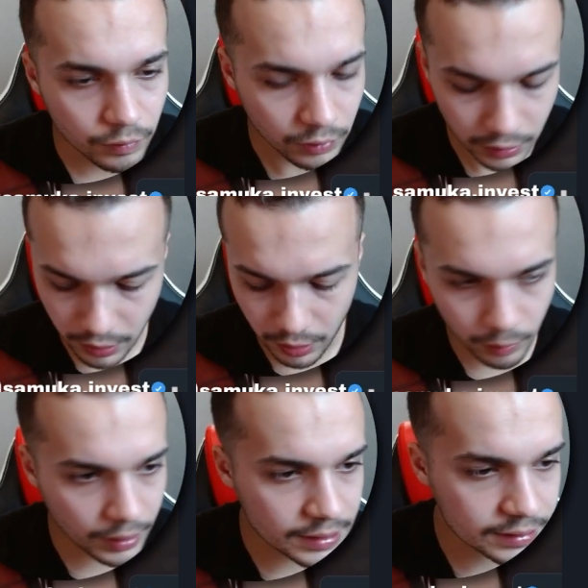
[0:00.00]
vou dando
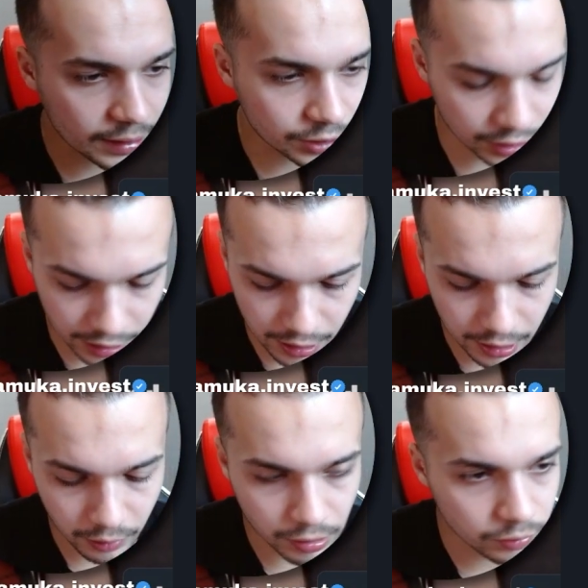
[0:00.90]
um barra start aqui,
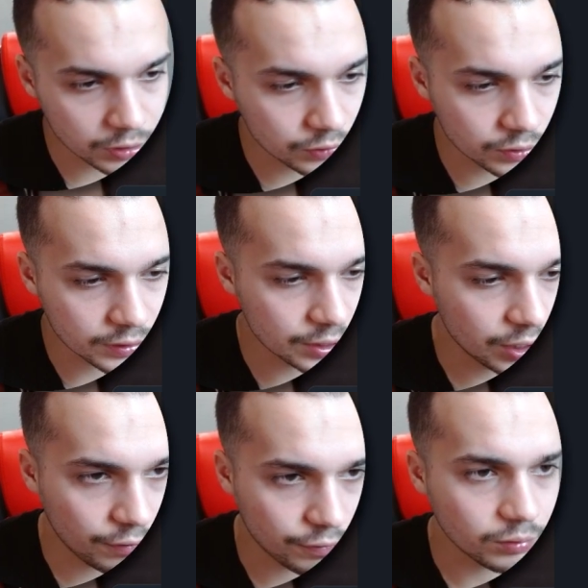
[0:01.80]
enquanto isso vocês
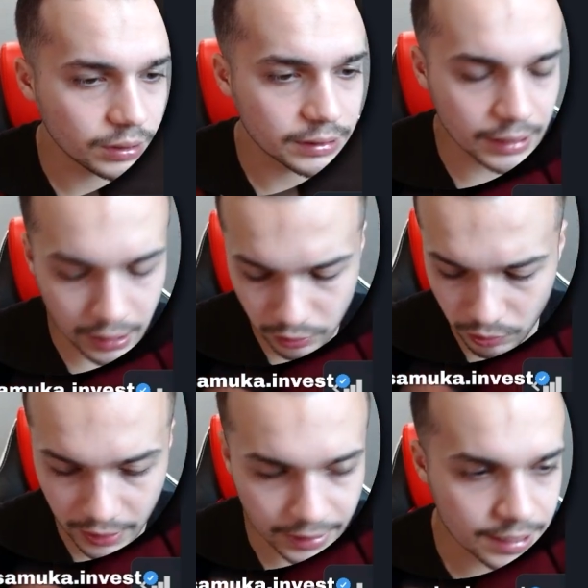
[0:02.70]
já vão dando
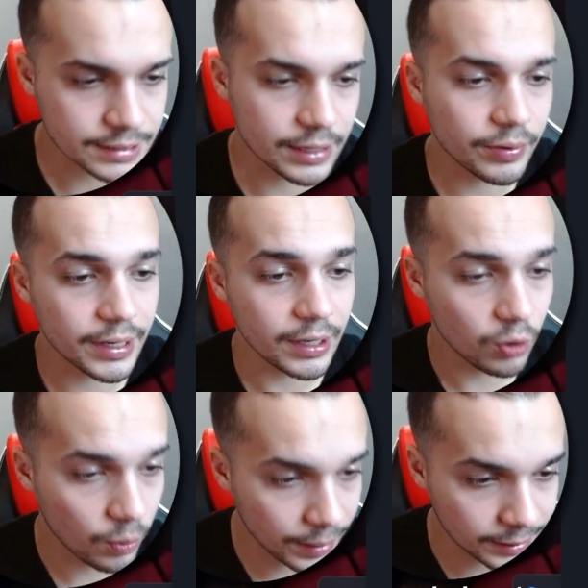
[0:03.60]
likezão aí,
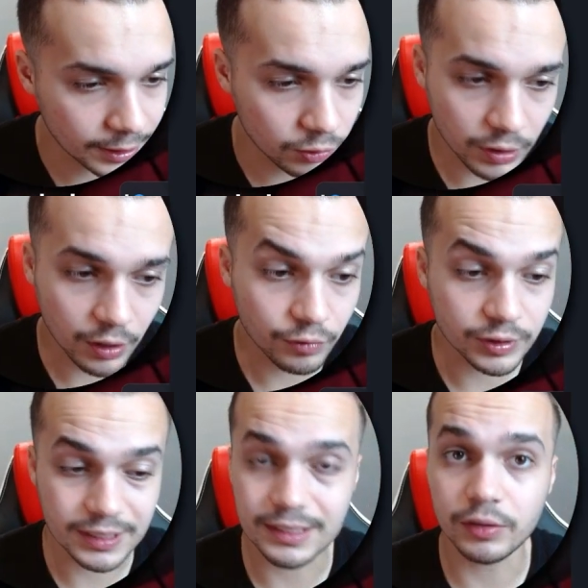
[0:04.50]
comentando o que, que
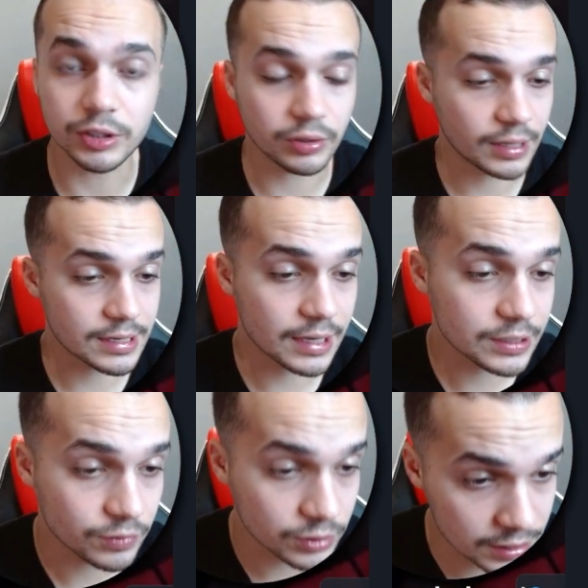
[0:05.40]
vocês estão achando da série,
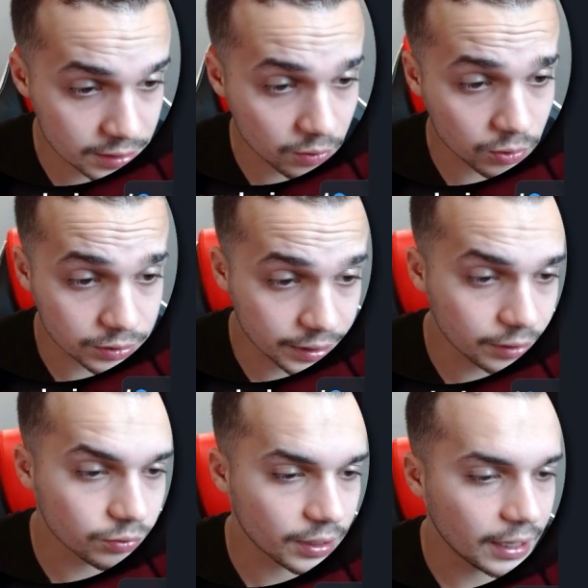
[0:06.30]
se vocês estão
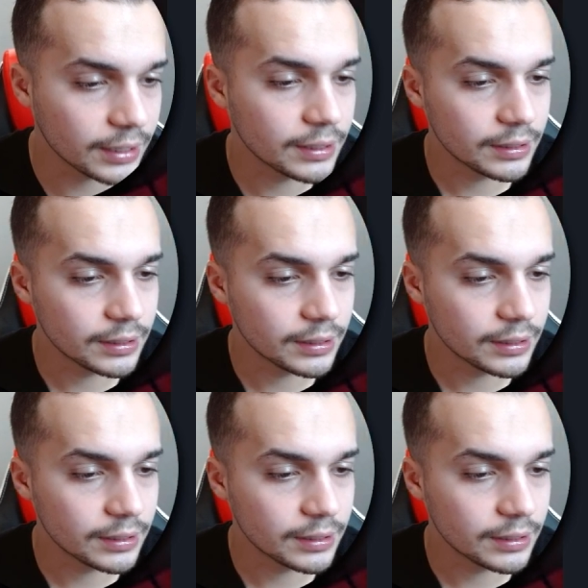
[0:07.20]
gostando, tá?